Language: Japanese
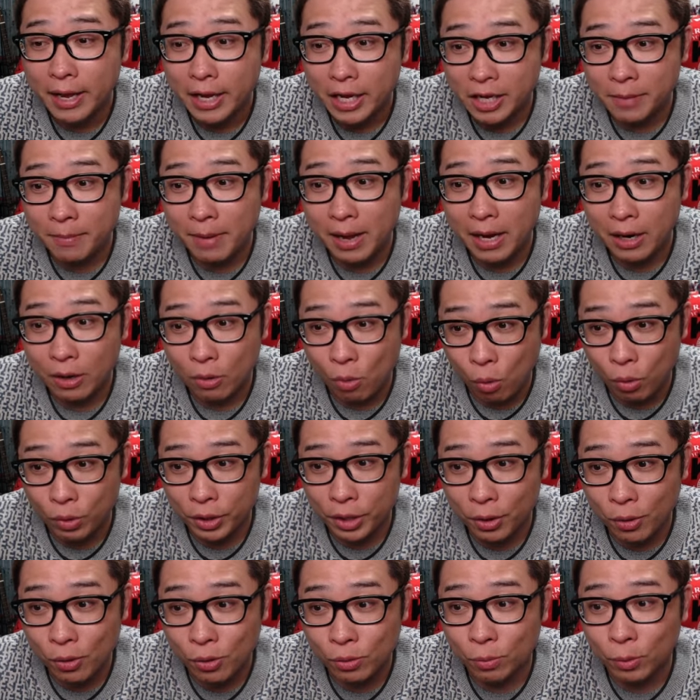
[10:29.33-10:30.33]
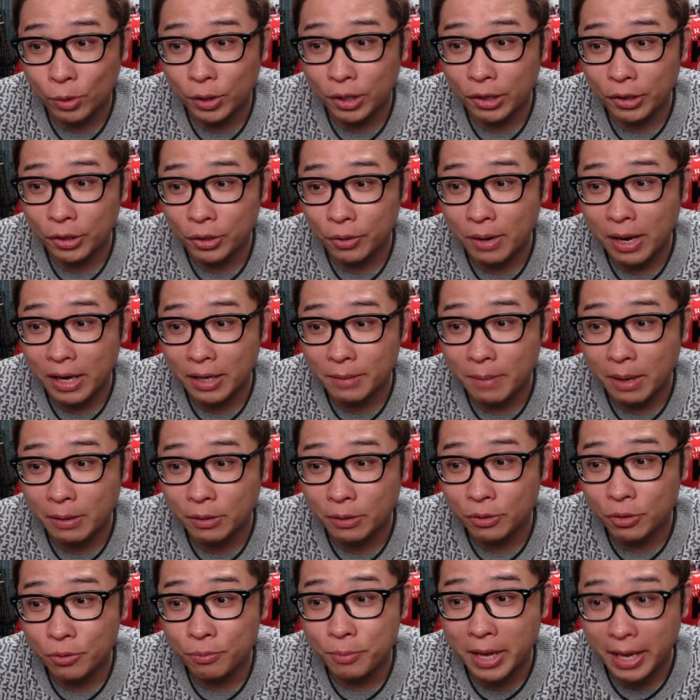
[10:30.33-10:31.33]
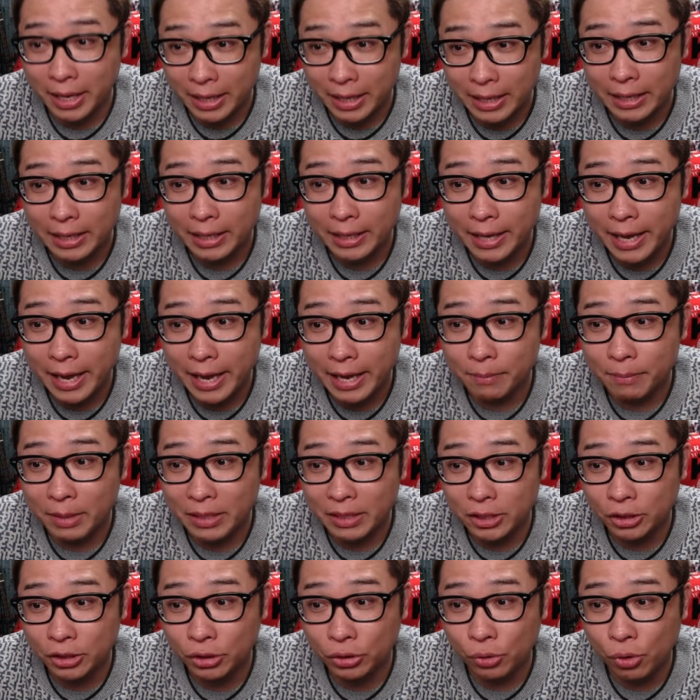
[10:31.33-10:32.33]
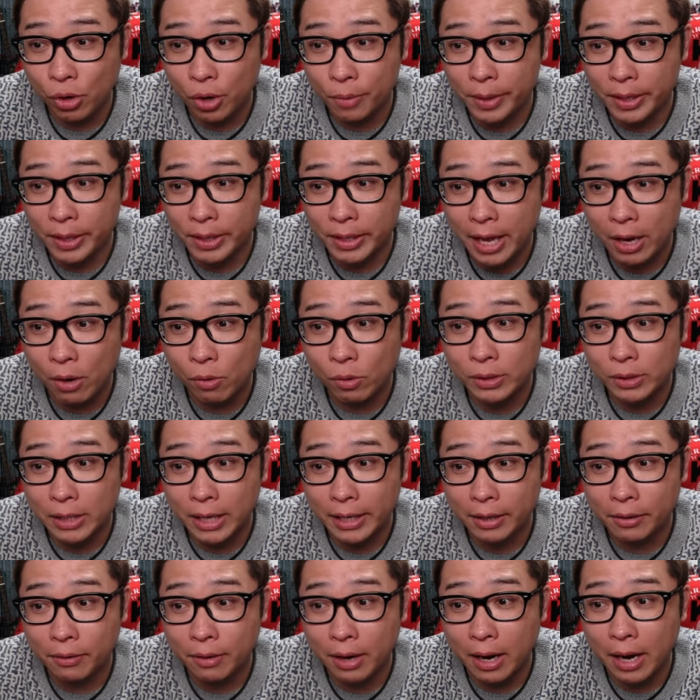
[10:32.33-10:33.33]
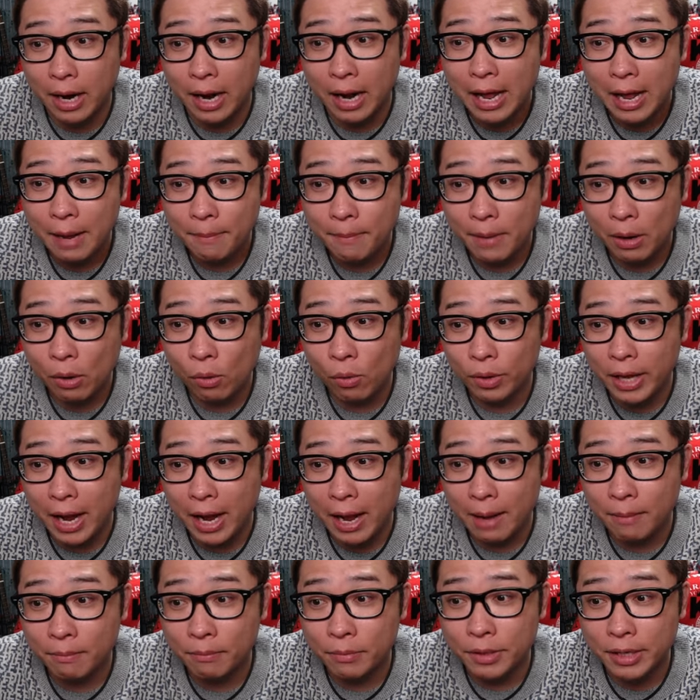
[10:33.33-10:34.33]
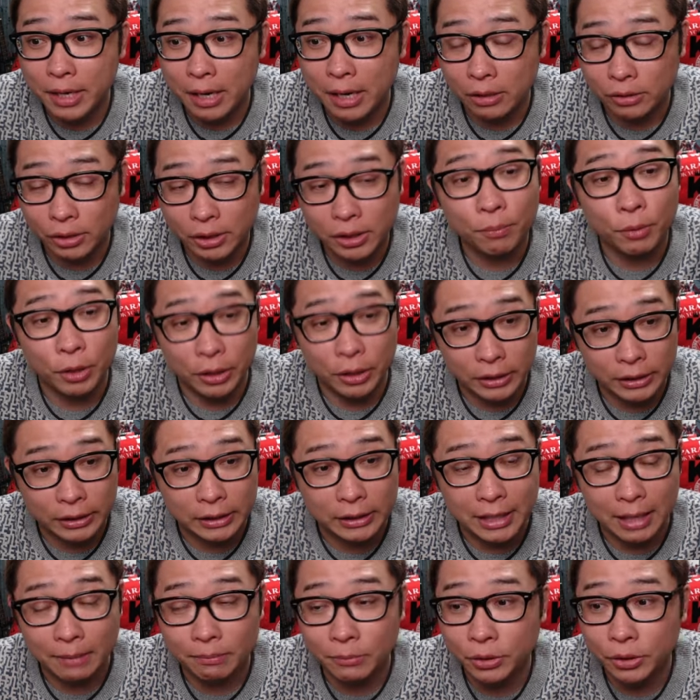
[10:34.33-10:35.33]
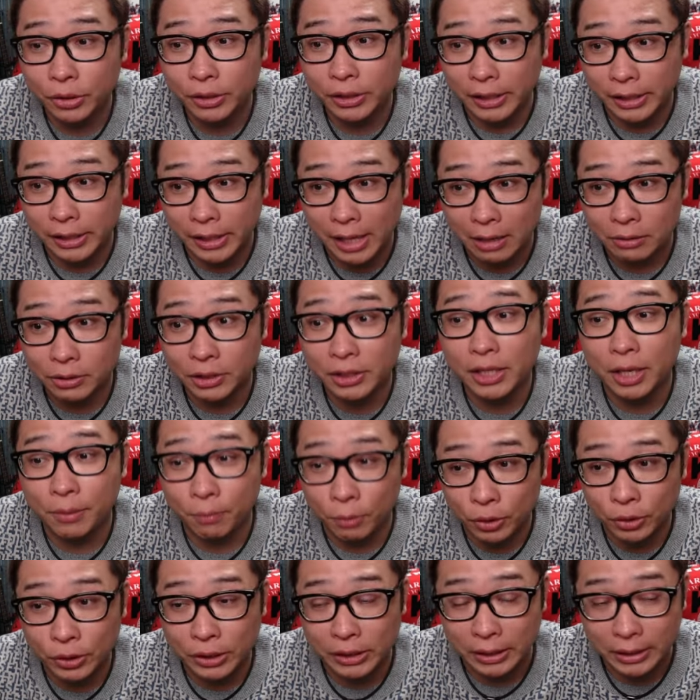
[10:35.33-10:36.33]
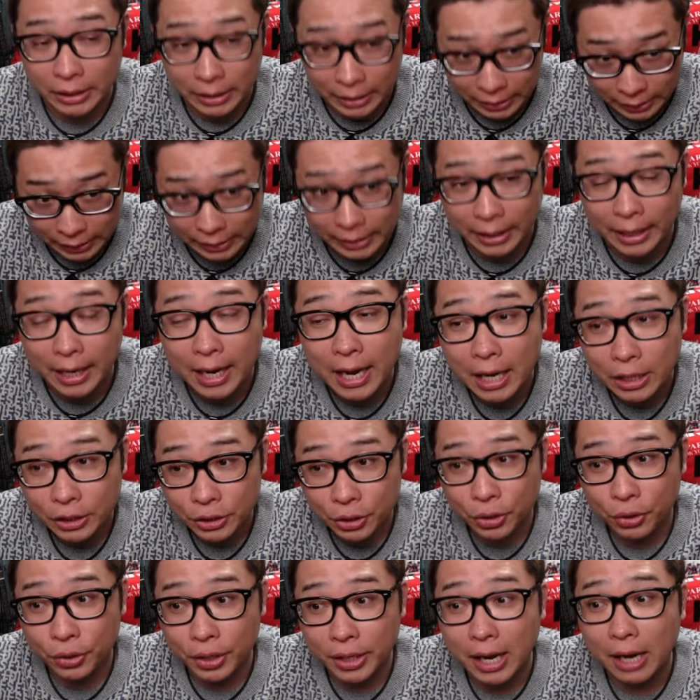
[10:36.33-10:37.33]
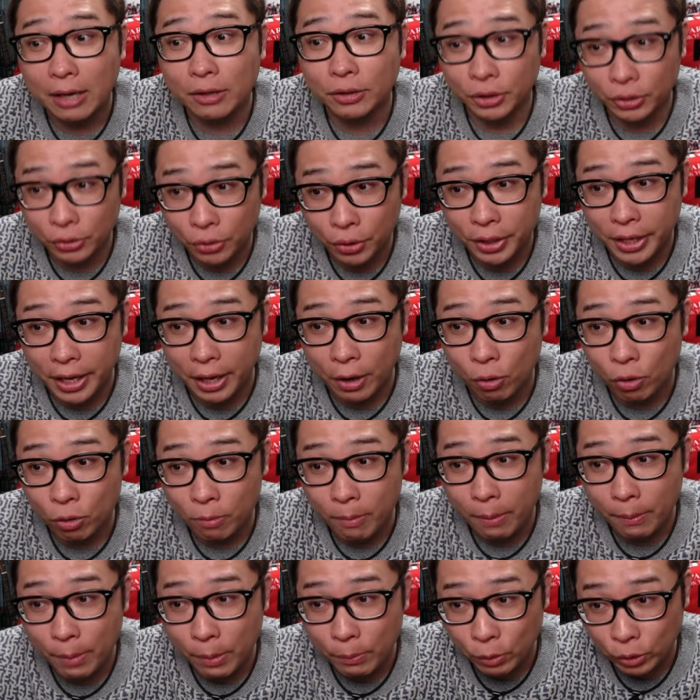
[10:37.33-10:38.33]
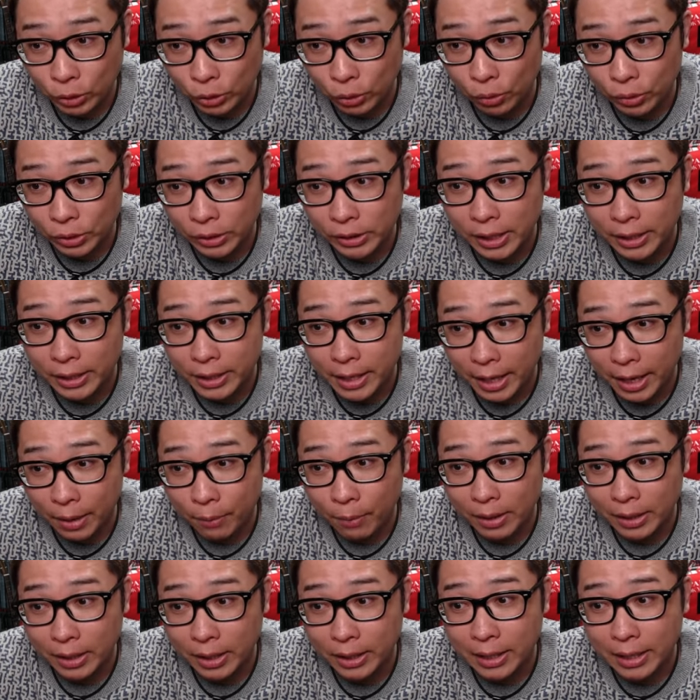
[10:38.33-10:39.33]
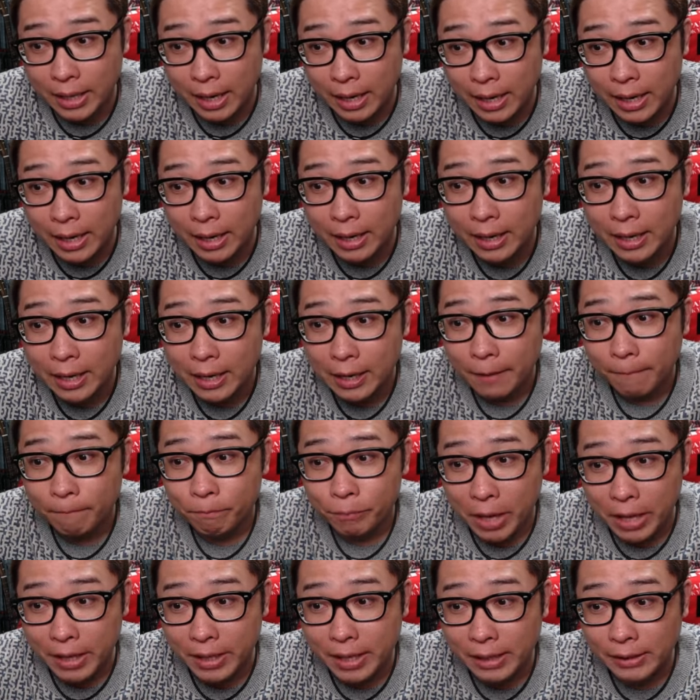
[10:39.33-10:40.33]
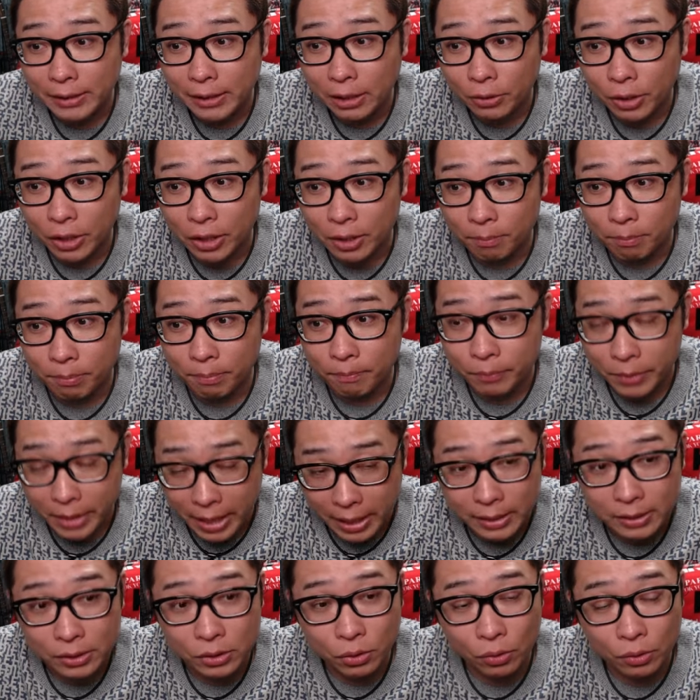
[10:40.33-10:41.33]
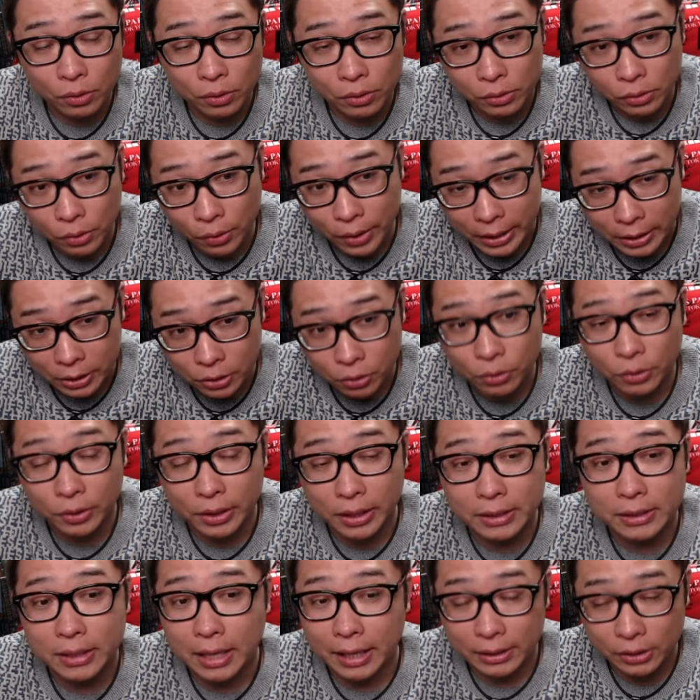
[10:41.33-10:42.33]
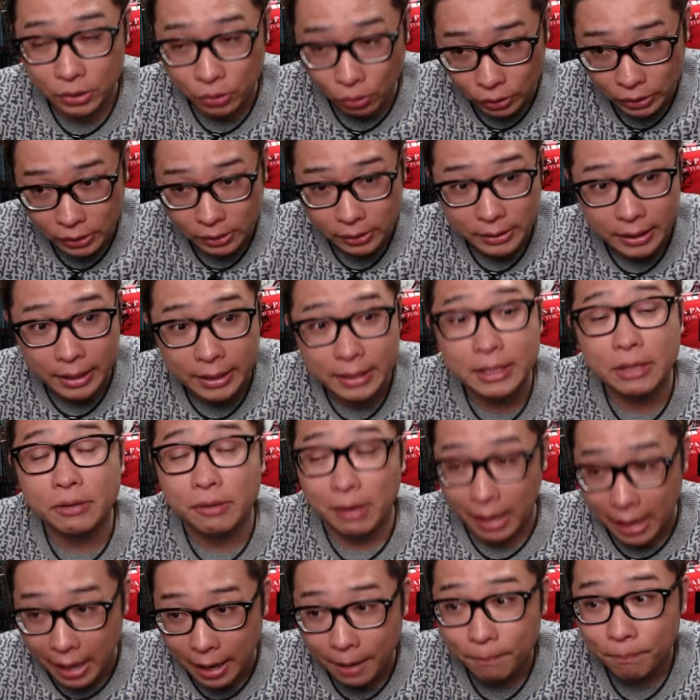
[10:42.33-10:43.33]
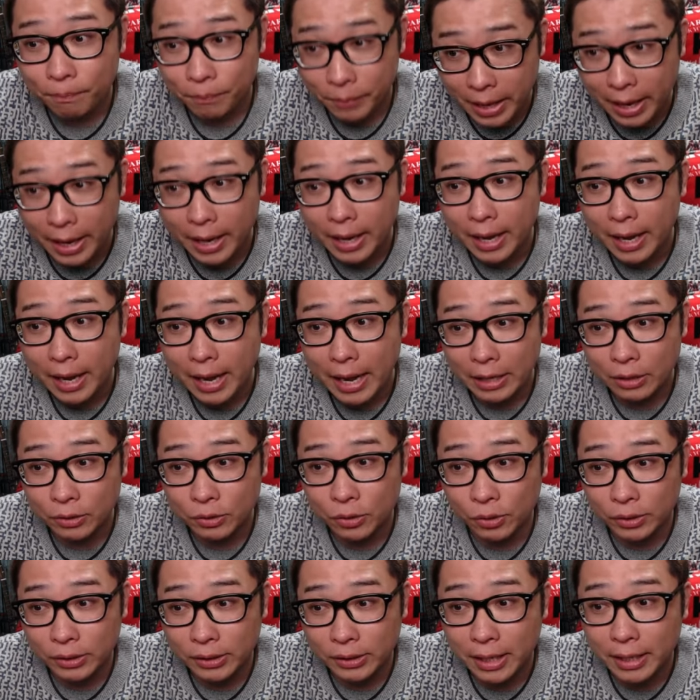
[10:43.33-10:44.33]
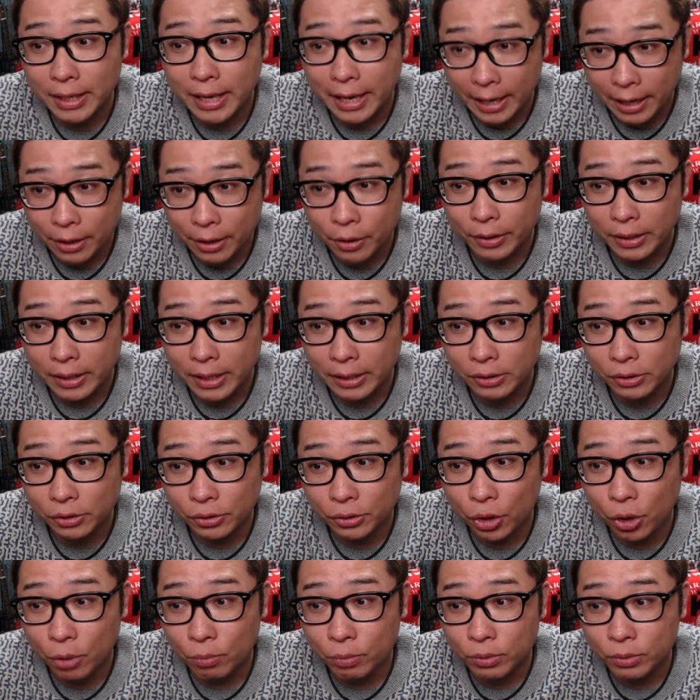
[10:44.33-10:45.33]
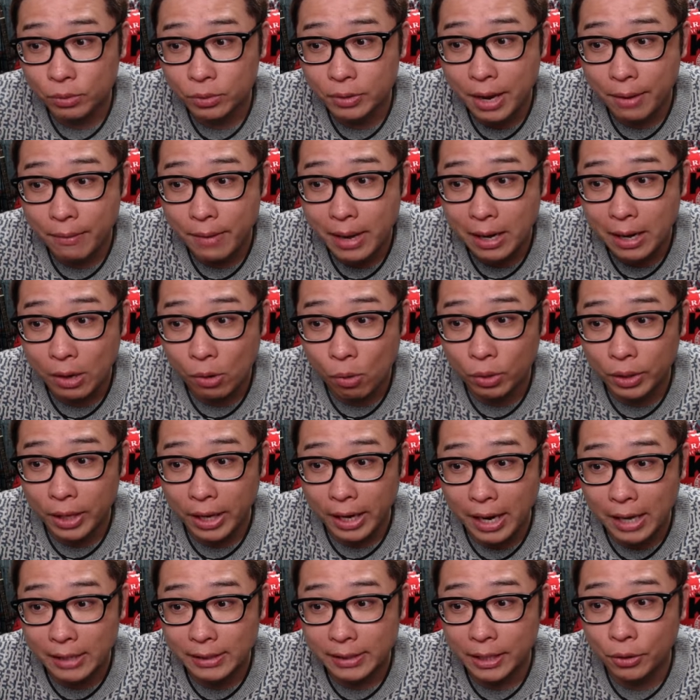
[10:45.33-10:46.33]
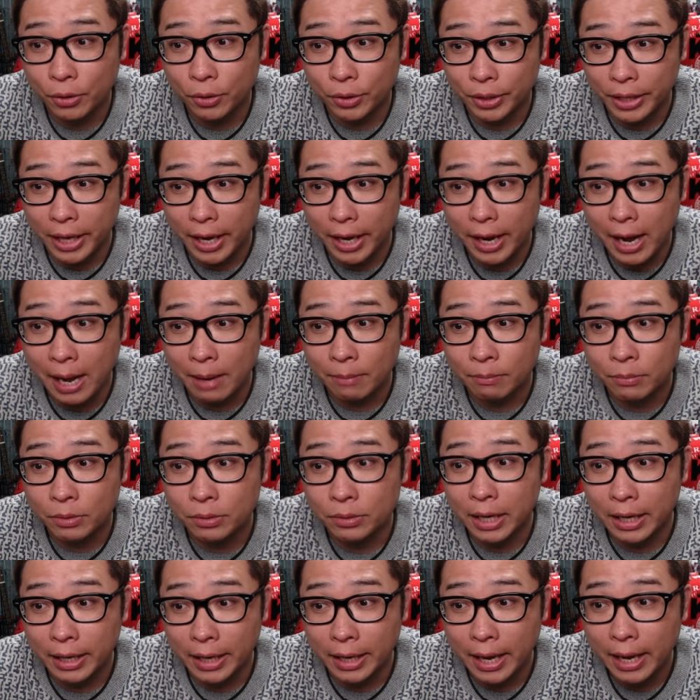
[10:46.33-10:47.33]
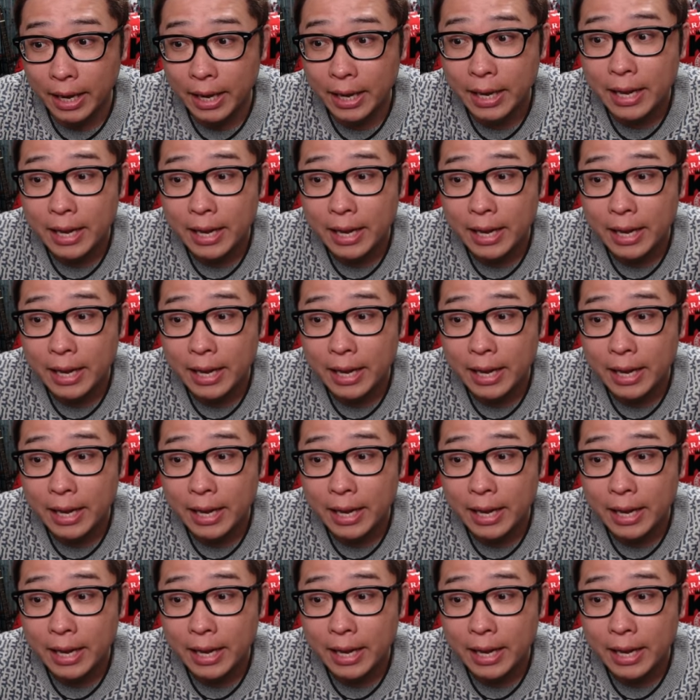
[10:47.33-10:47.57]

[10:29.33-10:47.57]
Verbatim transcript: 今、ここでロング持ってる人は今含み益。で、今25名に抵抗されてるから、まあ、ここで半分利確してもいいし、3分の1利確してもいいし、いいし、ちょっと利確しといて、このままもし落ちてきてね、割ってきたら、撤退した時にね、損、損益ちょっとで、損失出ちゃうから、ね、あの損失が出ない。要は手数料分ぐらいはここで稼いどいて、半分ぐらいね。